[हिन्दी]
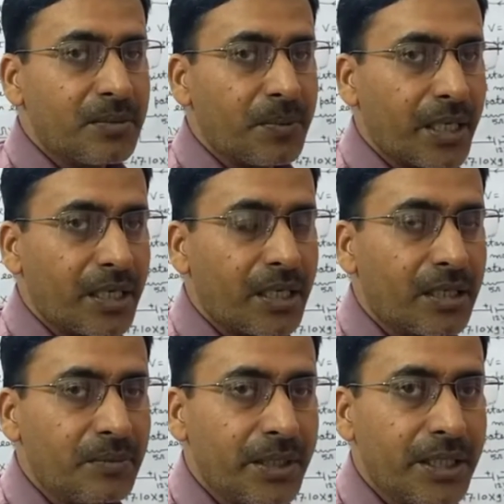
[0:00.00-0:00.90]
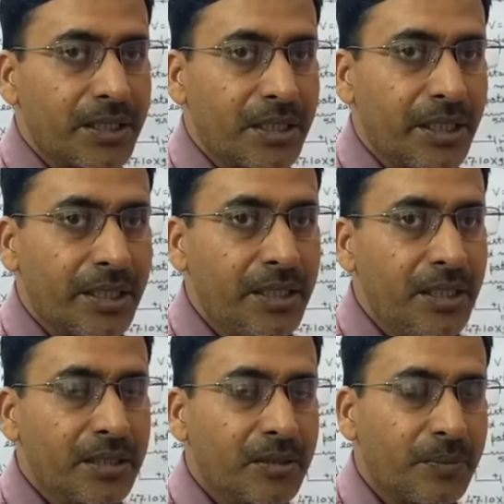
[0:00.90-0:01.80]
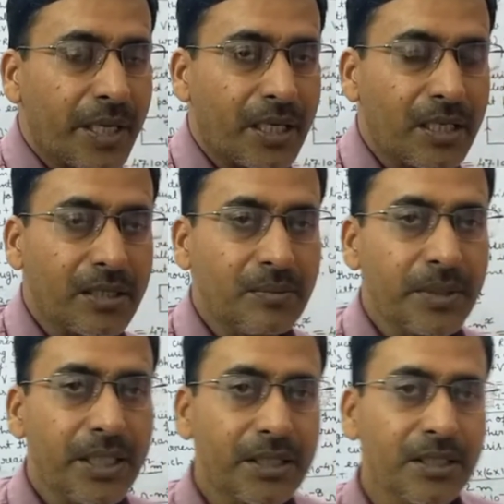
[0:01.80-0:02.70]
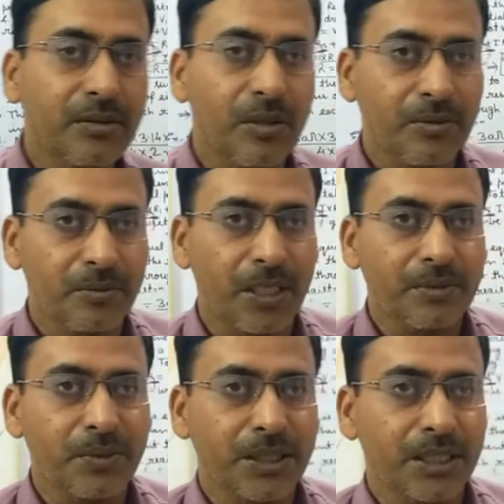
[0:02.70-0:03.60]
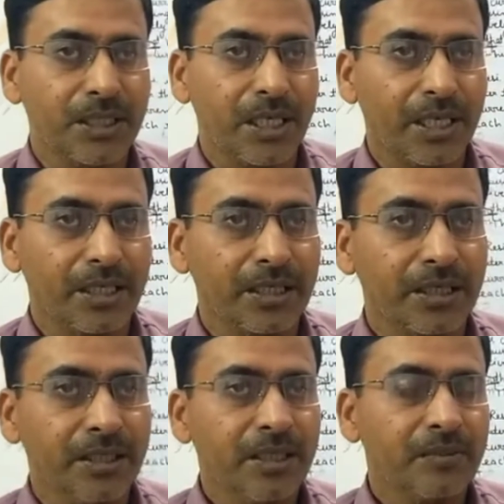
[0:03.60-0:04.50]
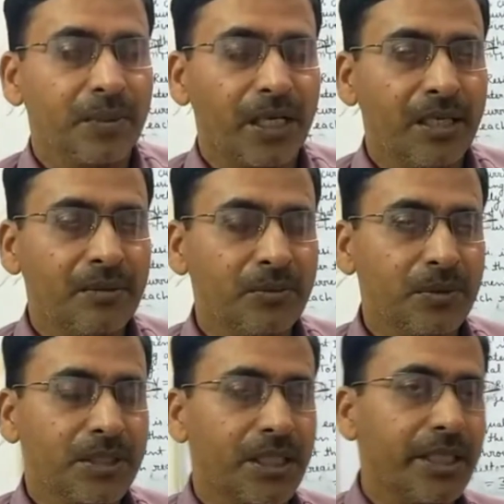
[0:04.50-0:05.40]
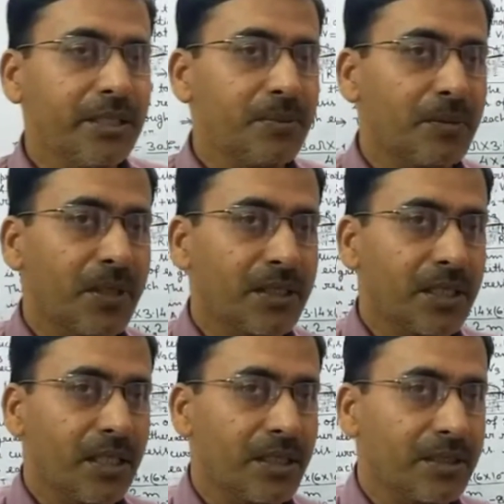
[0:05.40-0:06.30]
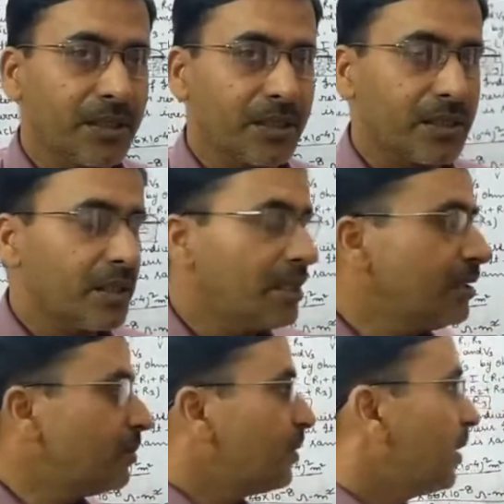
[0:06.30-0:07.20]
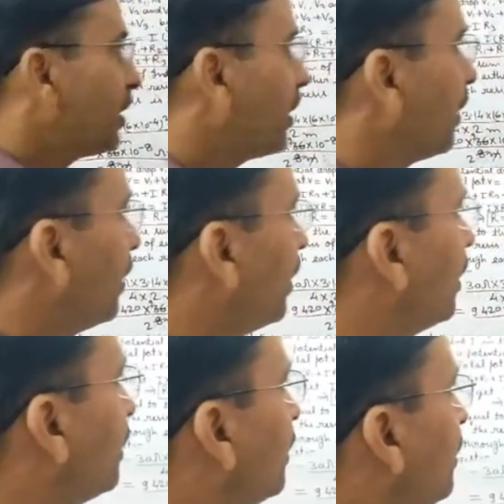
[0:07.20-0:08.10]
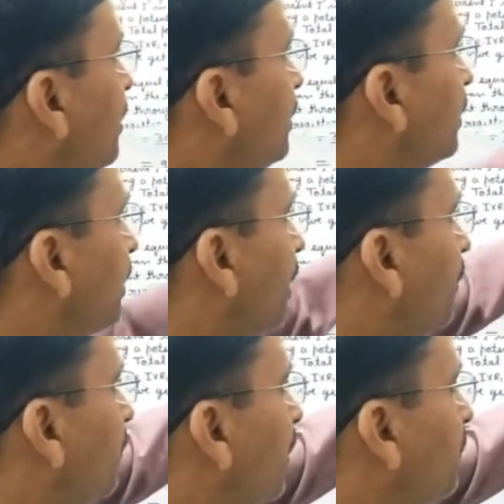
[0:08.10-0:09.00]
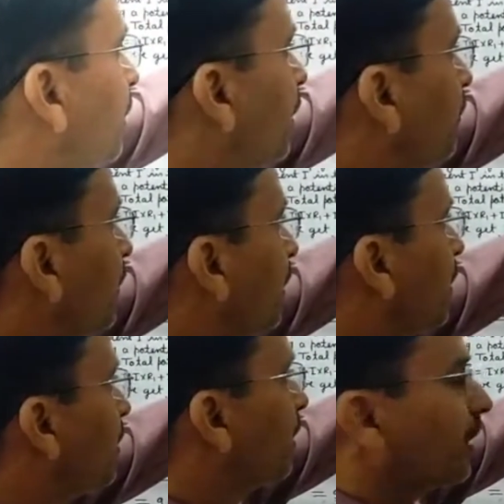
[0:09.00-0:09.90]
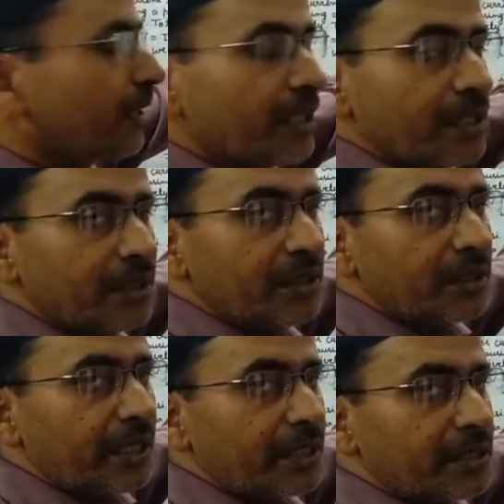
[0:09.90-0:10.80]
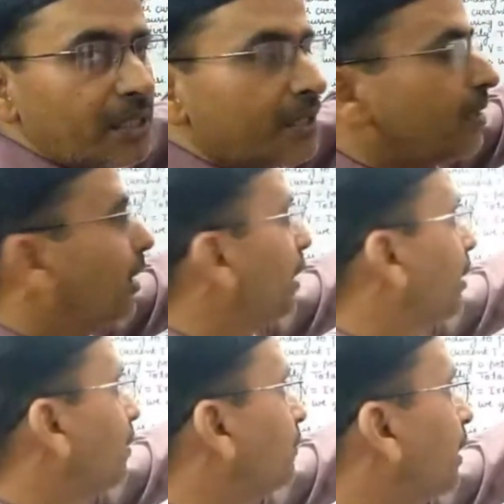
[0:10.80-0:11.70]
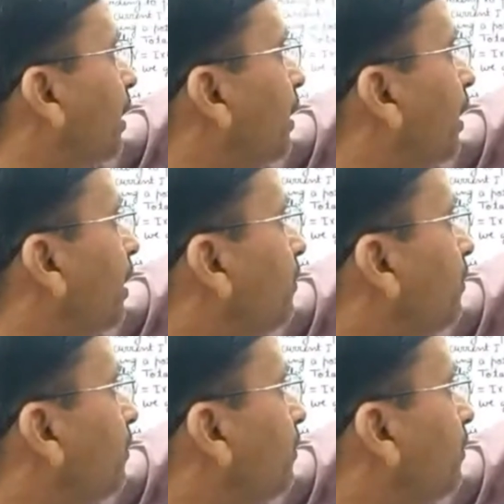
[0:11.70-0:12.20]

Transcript: पैरेलल कम्बिनेशन है तो पैरेलल कम्बिनेशन तो अभी बाद में चर्चा करेंगे पहले हम लोग सीरीज पर बात कर लेते हैं सीरीज पर बात करने के लिए ये आप लेफ्ट हैंड फिंगर्स देख रहे हैं एक सर्किट डायग्राम दिया गया है